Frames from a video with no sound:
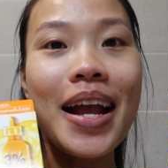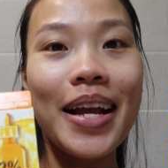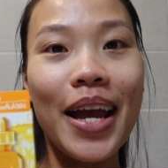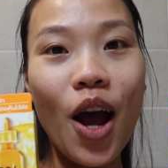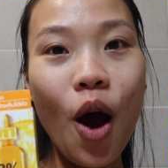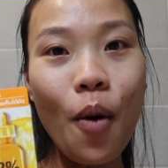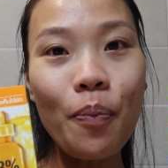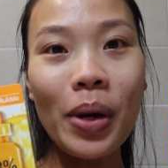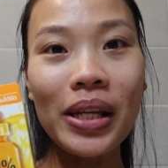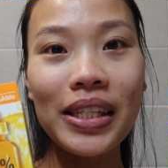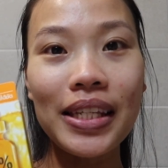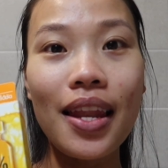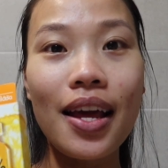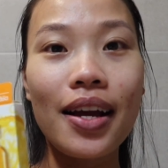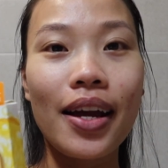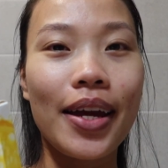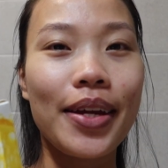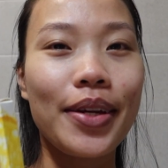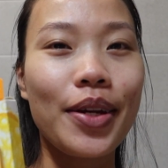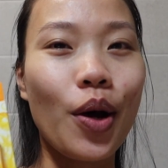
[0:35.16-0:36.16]
Ngày hôm nay sẽ là
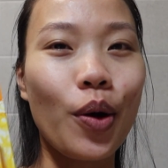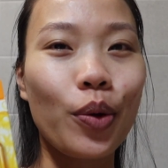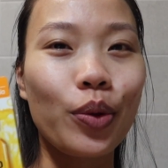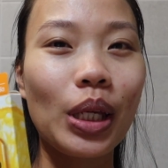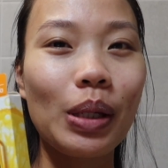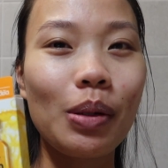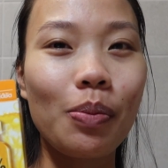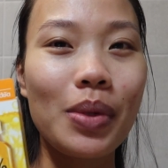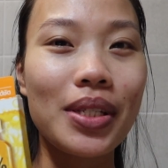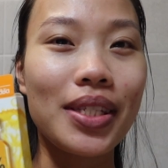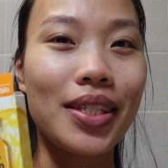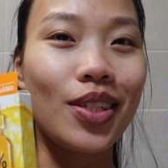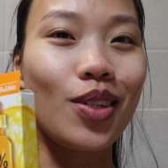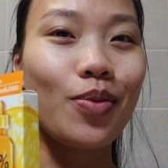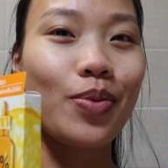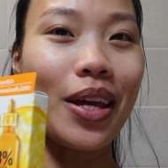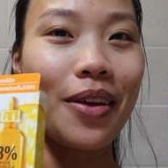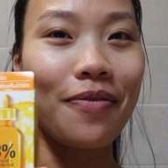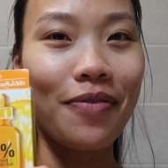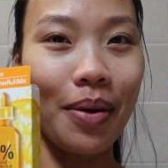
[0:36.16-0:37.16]
ngày đầu tiên mình sử
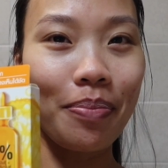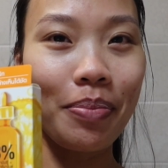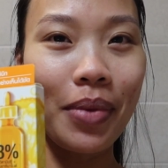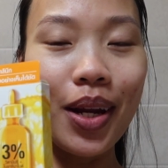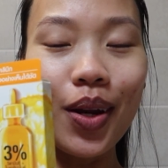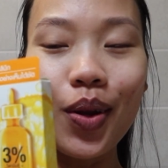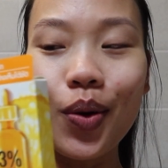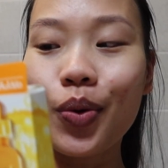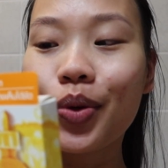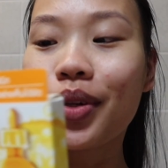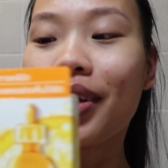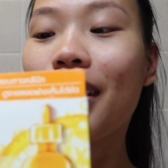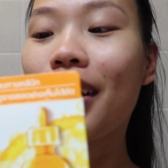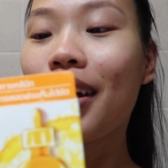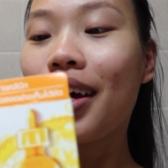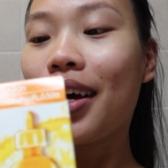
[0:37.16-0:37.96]
dụng sản phẩm này luôn